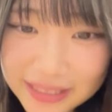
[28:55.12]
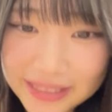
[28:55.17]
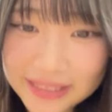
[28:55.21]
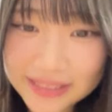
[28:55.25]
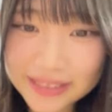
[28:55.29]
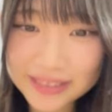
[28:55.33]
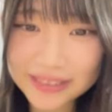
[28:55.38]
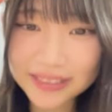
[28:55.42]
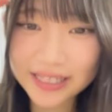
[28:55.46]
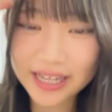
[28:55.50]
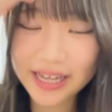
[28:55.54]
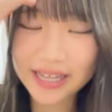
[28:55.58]
優し
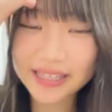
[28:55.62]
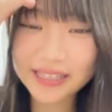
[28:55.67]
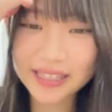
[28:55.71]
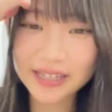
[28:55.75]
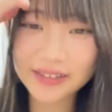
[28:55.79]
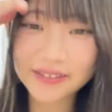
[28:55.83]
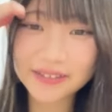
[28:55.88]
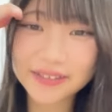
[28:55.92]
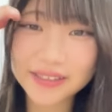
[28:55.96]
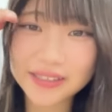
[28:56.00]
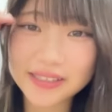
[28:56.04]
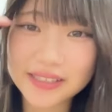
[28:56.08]
くて愛にあ
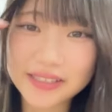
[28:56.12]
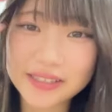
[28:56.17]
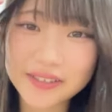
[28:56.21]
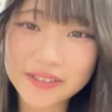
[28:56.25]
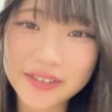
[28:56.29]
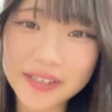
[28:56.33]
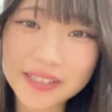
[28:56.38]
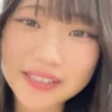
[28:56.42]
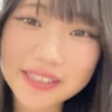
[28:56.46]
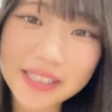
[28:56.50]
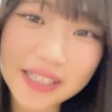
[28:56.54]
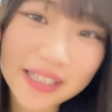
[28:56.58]
ふれて
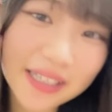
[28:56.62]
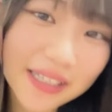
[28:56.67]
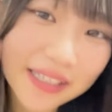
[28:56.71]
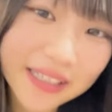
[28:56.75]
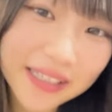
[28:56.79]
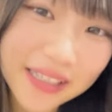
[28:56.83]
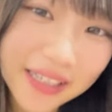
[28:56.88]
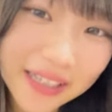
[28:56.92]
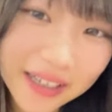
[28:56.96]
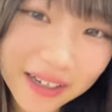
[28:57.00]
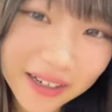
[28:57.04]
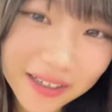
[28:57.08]
言わちゃ
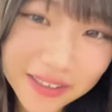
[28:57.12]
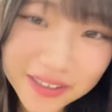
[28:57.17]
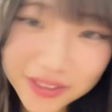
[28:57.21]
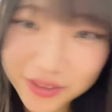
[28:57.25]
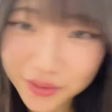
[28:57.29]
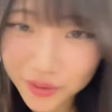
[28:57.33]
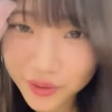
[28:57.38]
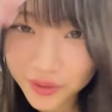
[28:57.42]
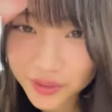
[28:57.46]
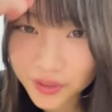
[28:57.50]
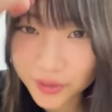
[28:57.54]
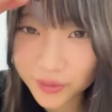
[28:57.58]
うなんかす
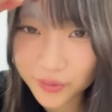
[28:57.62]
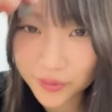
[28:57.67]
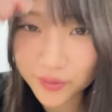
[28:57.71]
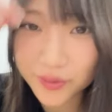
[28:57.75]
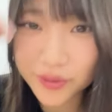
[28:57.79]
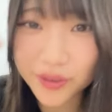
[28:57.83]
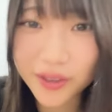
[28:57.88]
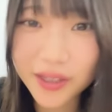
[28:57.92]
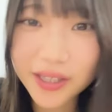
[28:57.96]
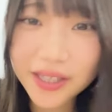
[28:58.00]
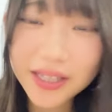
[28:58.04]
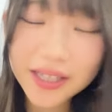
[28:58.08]
ごいその
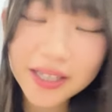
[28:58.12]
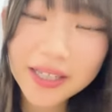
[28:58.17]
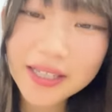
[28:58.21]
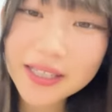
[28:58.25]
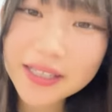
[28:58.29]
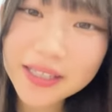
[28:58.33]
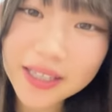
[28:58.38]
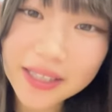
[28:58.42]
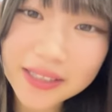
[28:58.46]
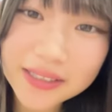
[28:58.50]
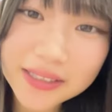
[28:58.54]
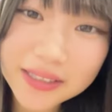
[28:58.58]

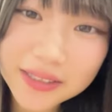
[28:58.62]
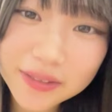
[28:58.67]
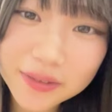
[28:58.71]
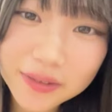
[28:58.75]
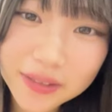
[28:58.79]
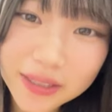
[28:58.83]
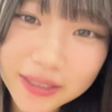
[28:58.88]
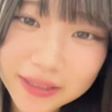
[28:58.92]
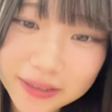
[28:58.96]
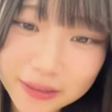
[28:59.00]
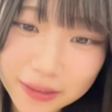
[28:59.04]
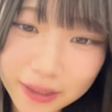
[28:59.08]

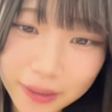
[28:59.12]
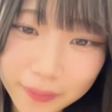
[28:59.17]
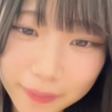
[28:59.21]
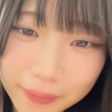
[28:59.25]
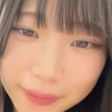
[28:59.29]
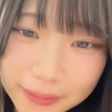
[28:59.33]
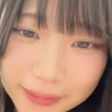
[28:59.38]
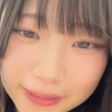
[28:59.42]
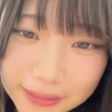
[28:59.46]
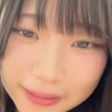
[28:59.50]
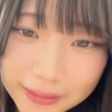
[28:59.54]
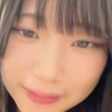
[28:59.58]
キャッチフレーズかわ
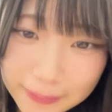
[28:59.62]
いい